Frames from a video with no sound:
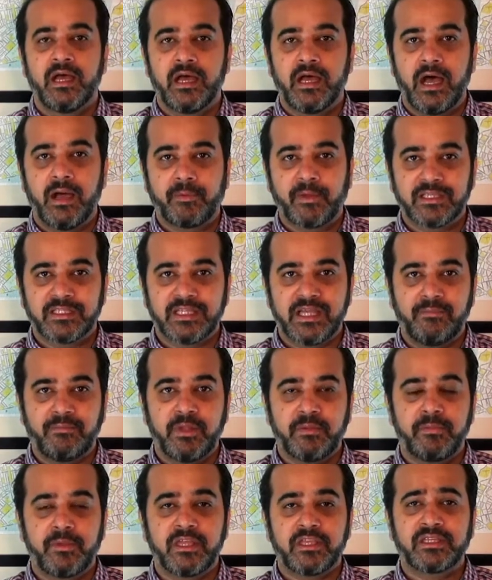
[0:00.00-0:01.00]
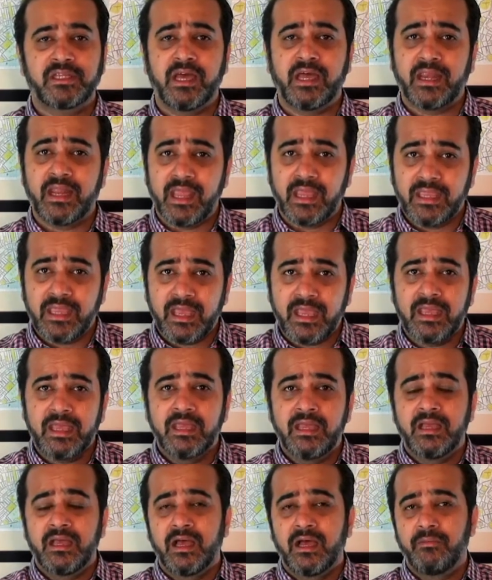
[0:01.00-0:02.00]
आपके सामने पेश कर रहे हैं ये
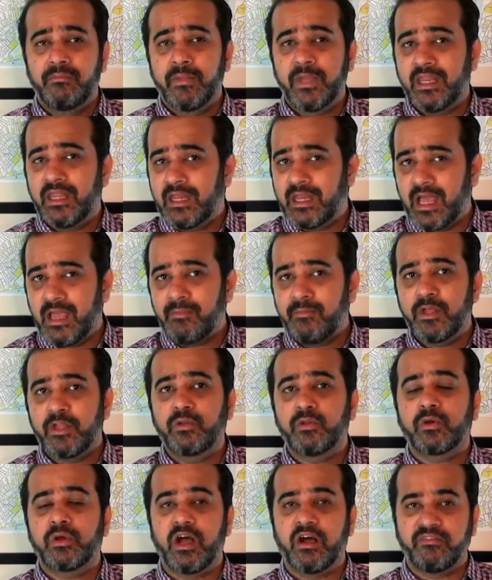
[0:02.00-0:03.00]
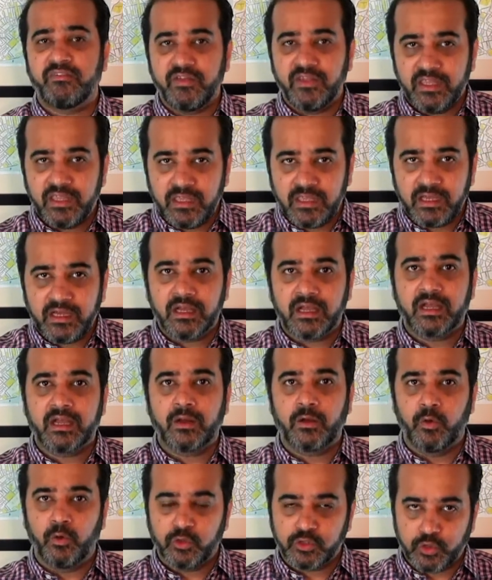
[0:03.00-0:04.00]
मेरी राय में तो काफ़ी
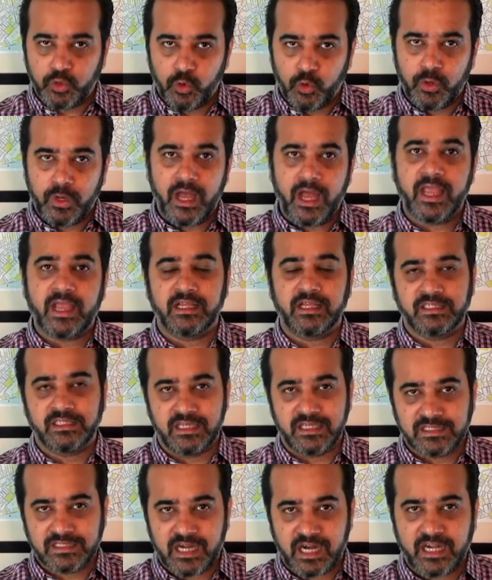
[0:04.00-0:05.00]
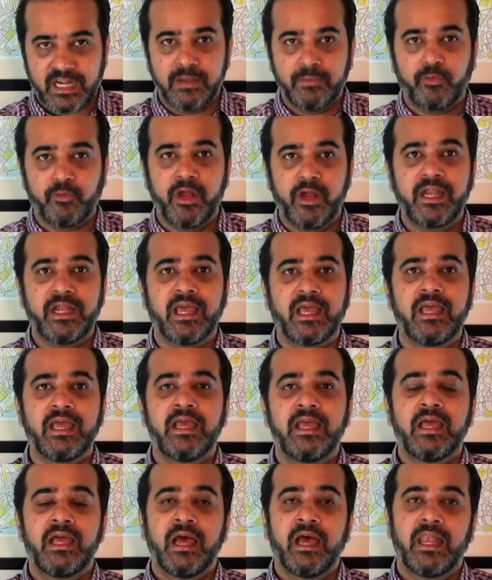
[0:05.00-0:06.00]
क्लोज होगा एक अच्छा स्टार्टिंग पॉइंट है
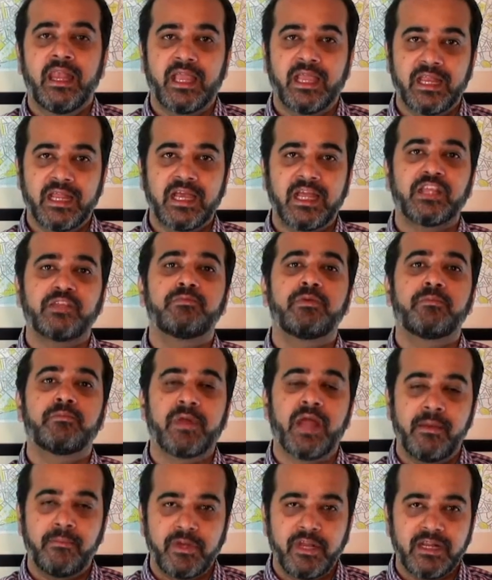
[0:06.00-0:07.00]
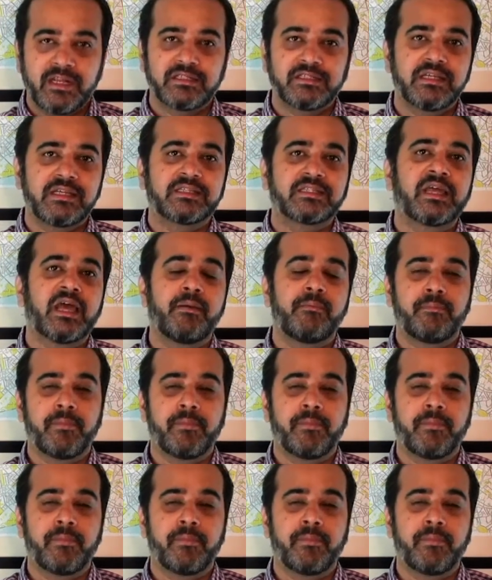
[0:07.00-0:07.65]
लेकिन अगर इसमें प्राइमरी रिसर्च का